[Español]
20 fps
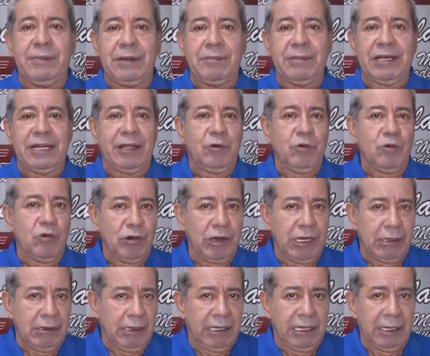para marcar un gol
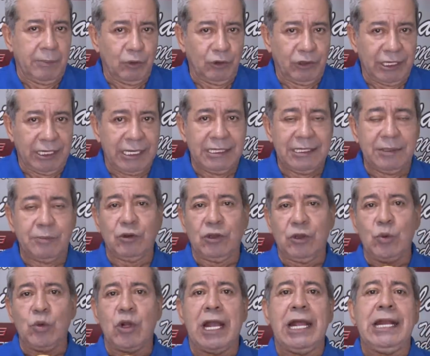en la portería del
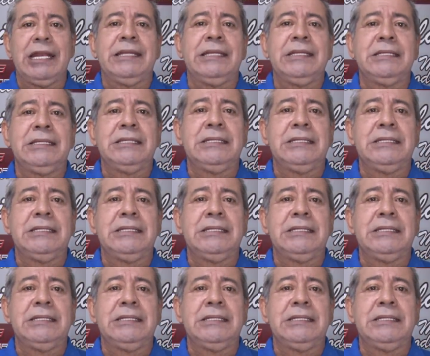Deportivo Cali,